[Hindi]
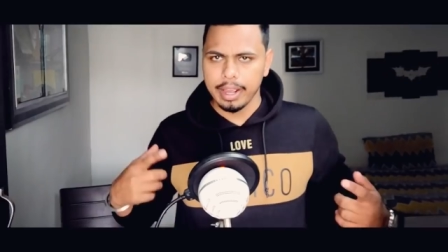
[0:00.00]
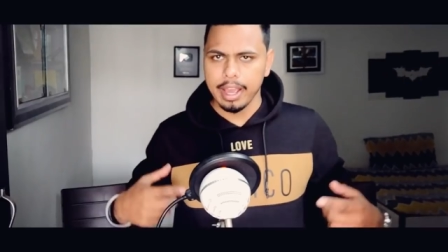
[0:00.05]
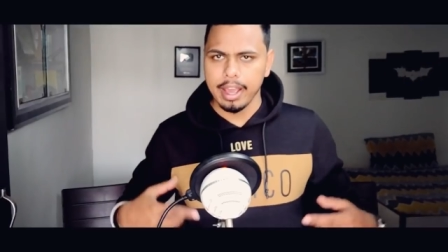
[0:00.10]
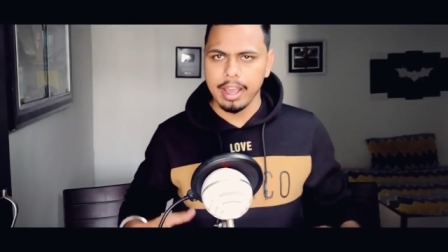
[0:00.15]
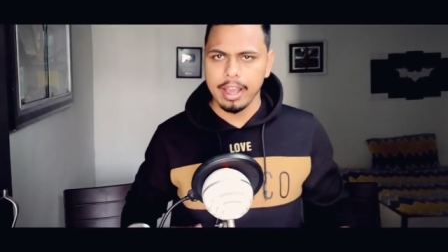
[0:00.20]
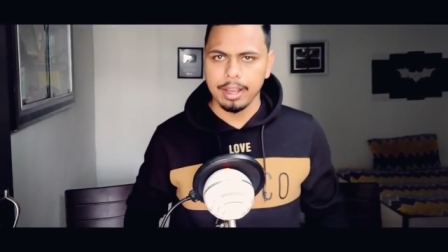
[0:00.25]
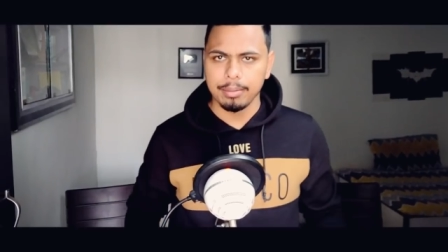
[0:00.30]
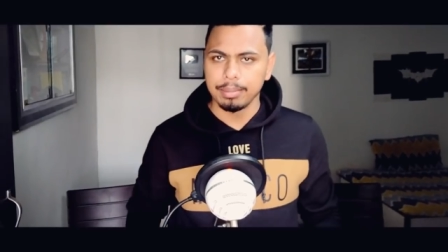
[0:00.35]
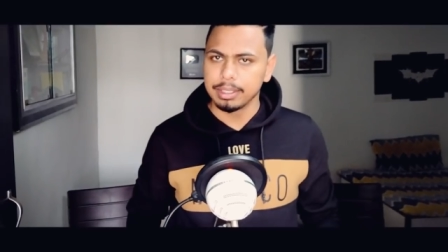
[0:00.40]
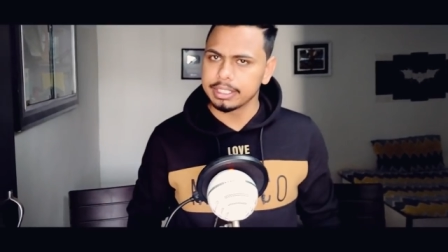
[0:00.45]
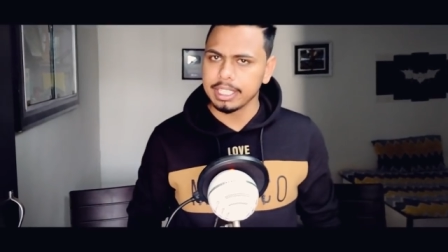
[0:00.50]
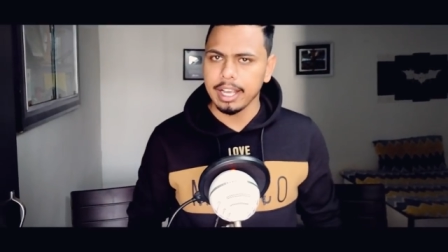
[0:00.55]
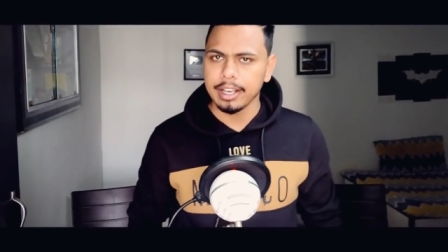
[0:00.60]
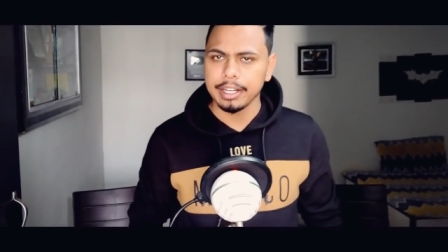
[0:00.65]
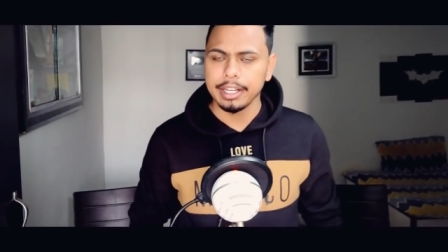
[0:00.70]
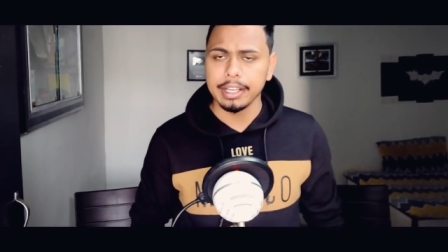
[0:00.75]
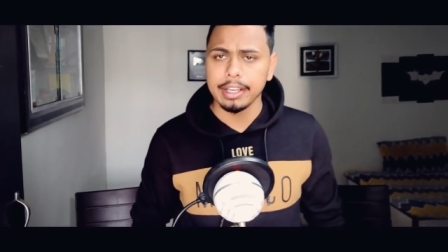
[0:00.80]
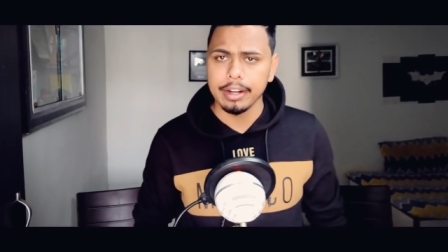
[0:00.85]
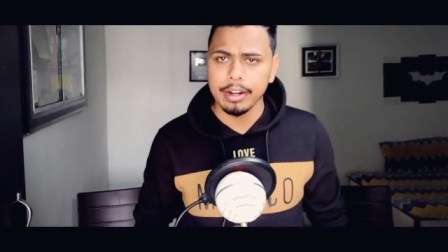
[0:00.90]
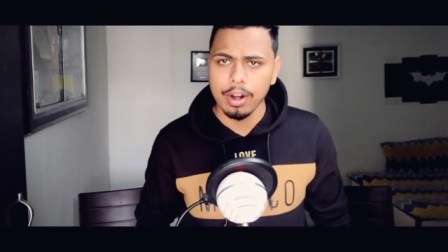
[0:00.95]
और हाँ मजाक
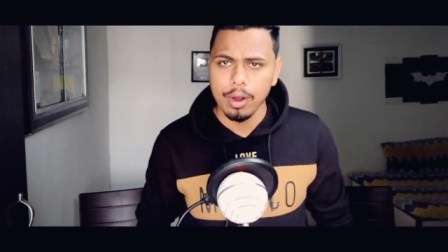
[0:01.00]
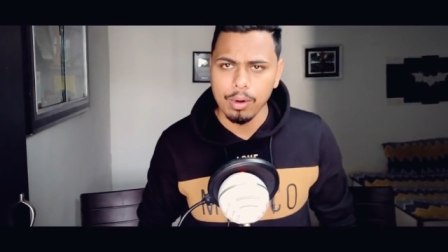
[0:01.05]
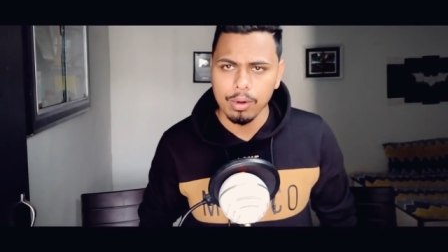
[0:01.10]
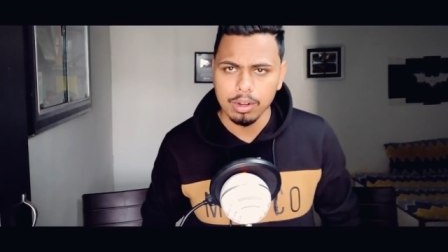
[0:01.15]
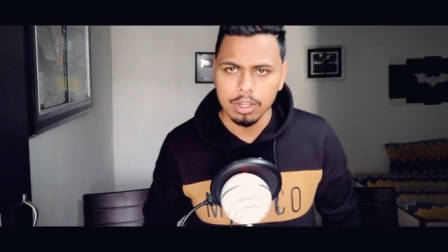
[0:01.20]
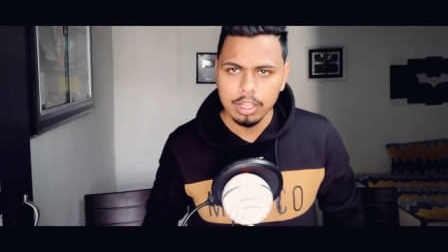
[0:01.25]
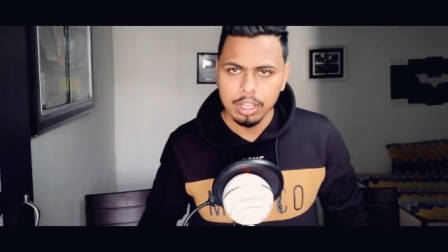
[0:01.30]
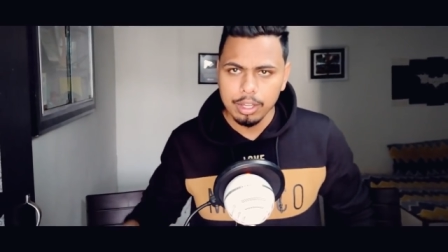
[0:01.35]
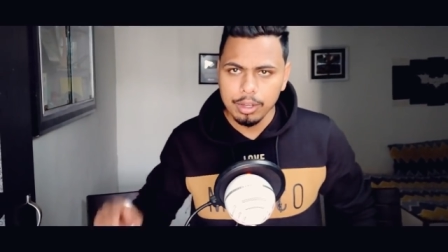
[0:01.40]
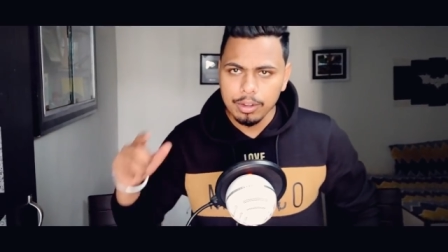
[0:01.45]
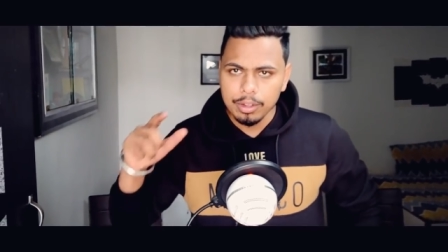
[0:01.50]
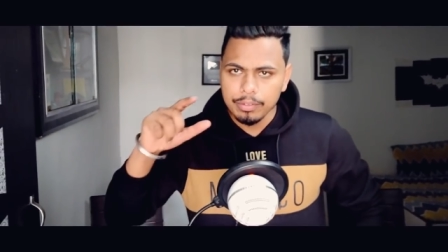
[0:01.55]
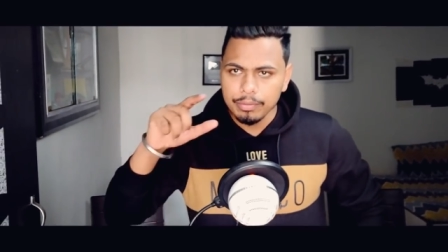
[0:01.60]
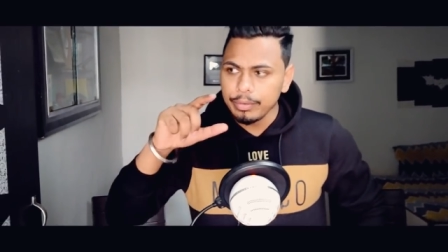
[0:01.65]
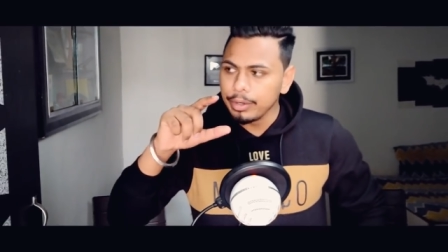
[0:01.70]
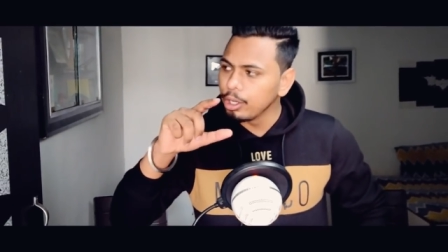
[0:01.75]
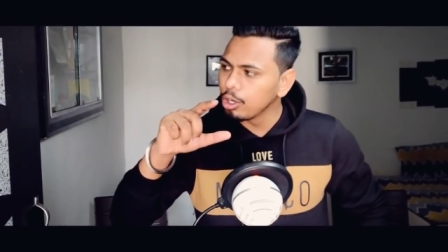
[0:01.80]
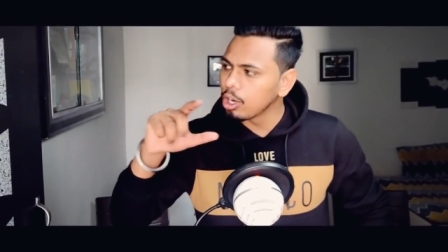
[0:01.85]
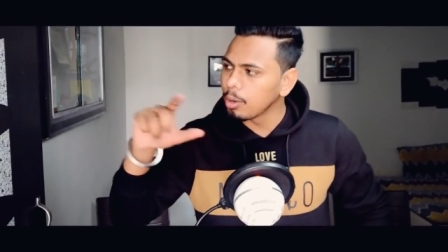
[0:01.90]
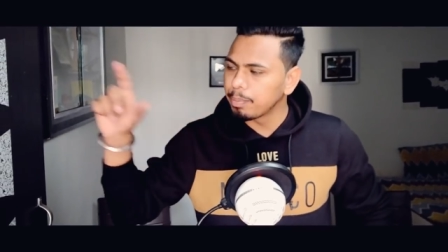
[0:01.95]
नहीं कर रहा हूँ
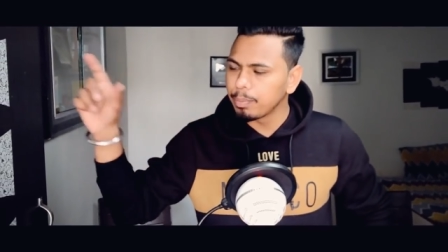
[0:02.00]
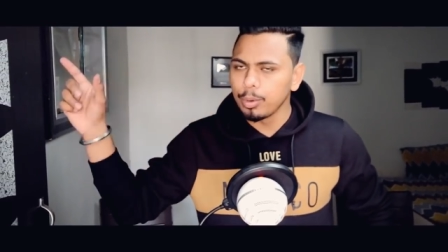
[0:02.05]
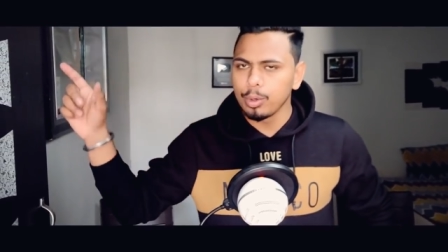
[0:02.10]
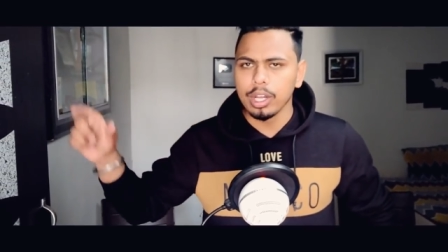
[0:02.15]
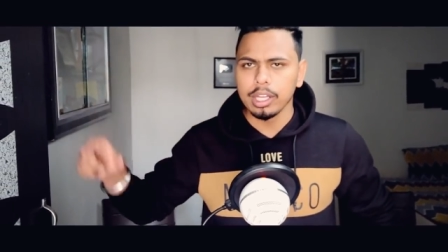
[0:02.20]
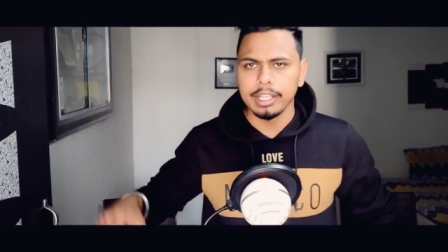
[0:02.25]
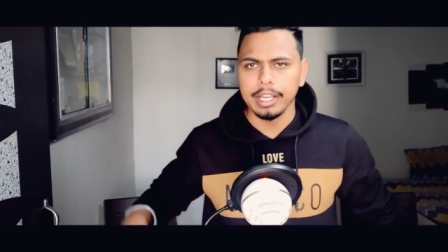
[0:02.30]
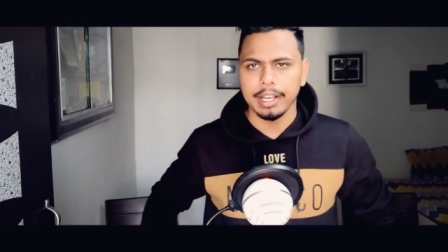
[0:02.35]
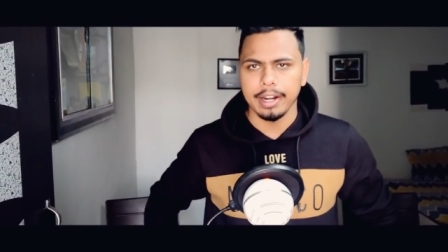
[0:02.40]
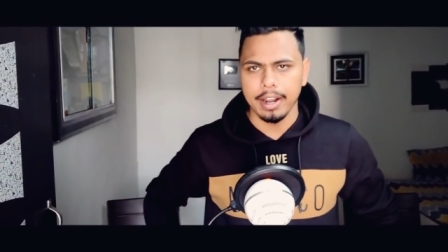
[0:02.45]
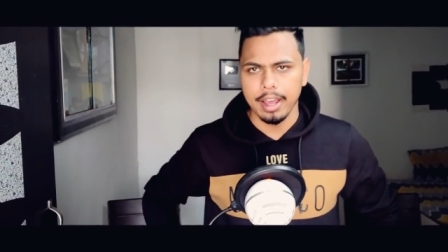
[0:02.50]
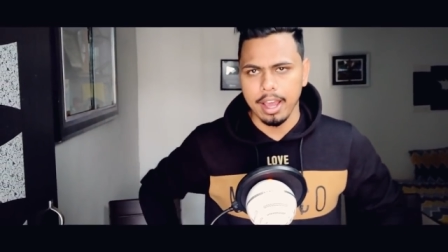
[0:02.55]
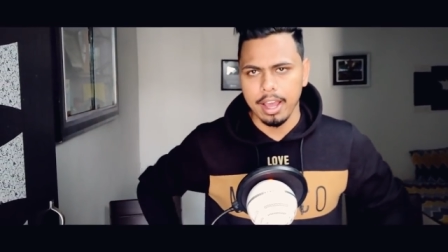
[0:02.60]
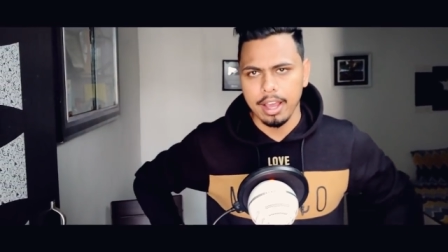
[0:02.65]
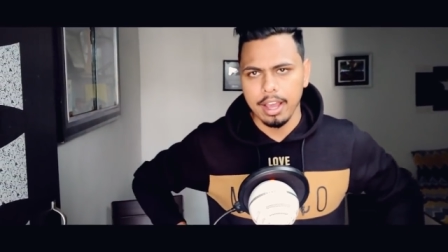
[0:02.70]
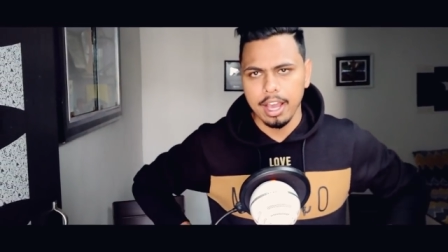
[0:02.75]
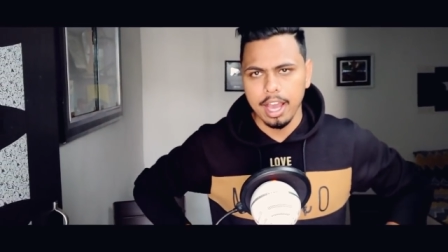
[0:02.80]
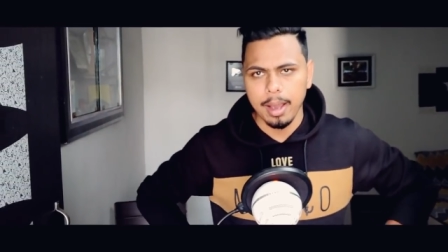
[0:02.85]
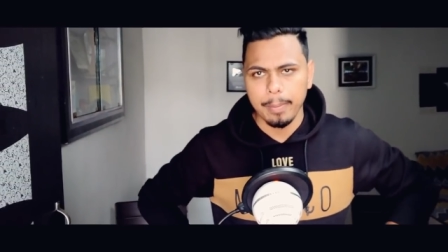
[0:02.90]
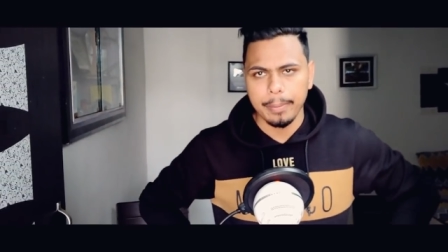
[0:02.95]
वीडियो को पूरा देखना
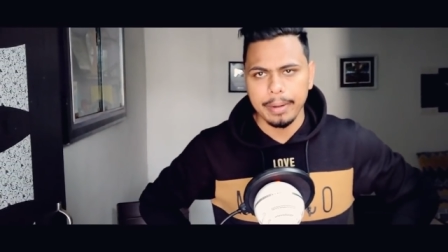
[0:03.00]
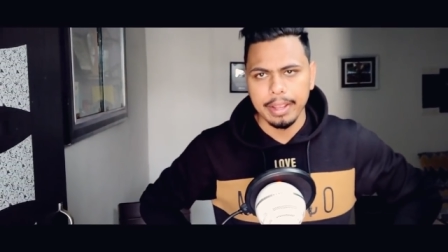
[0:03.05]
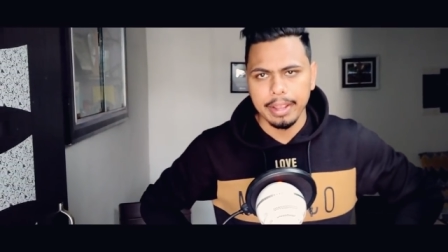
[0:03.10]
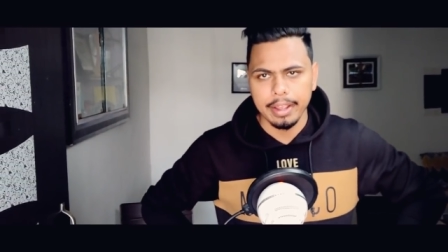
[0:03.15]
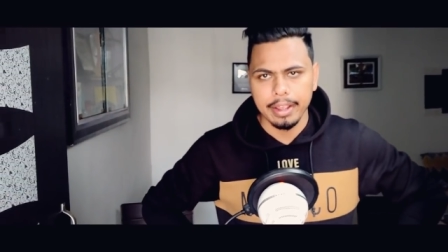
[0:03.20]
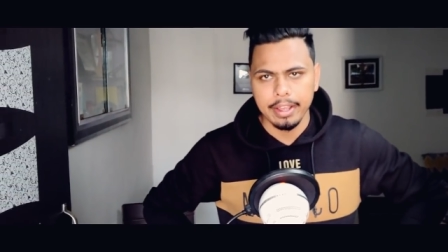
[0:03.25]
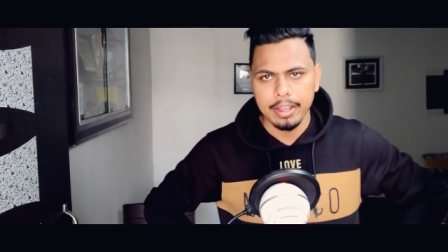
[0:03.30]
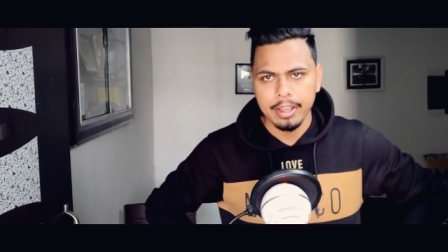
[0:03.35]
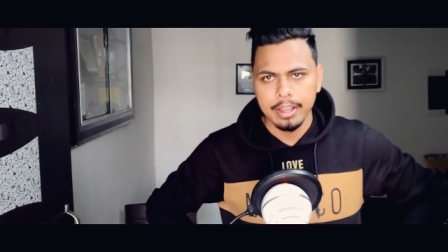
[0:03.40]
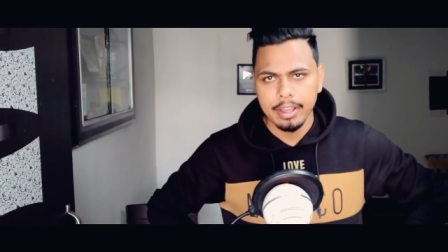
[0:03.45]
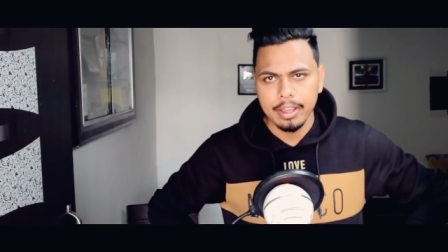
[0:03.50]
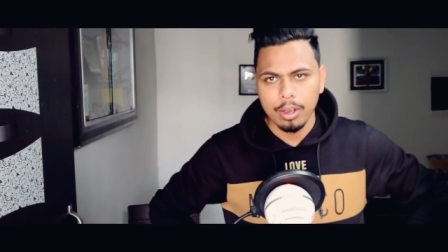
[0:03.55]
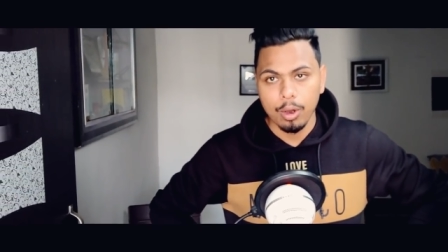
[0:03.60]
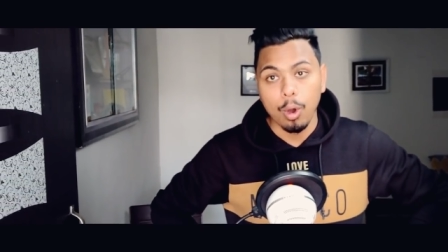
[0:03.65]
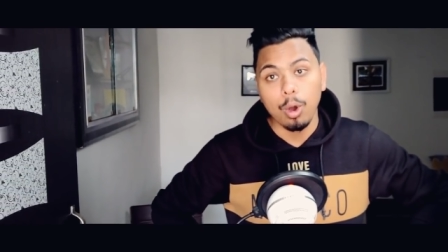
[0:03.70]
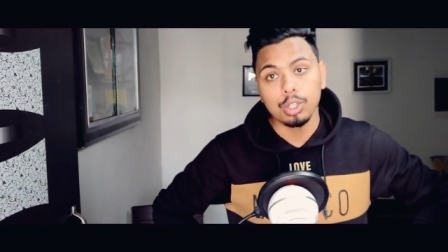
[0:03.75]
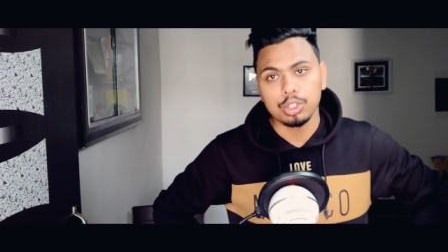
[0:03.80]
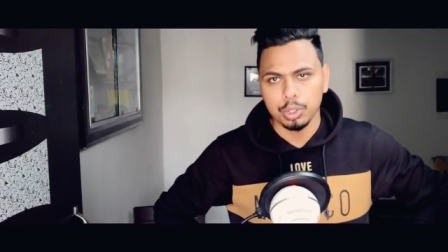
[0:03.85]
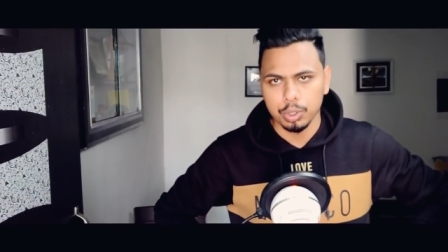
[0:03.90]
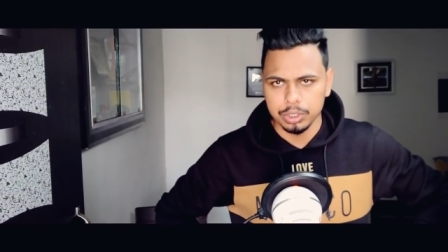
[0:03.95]
आपके
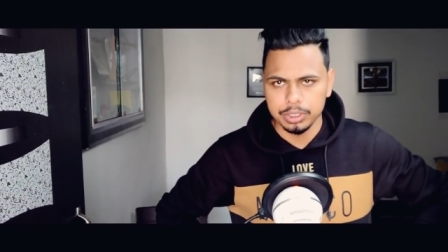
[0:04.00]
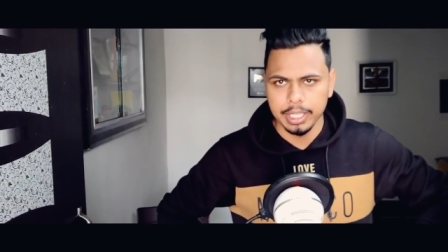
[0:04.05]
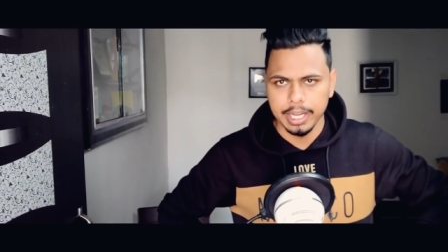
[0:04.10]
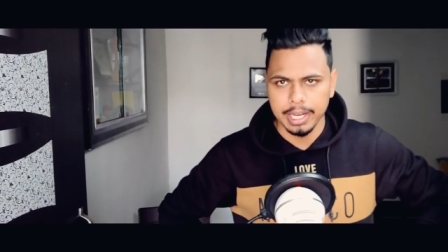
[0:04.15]
होश उठ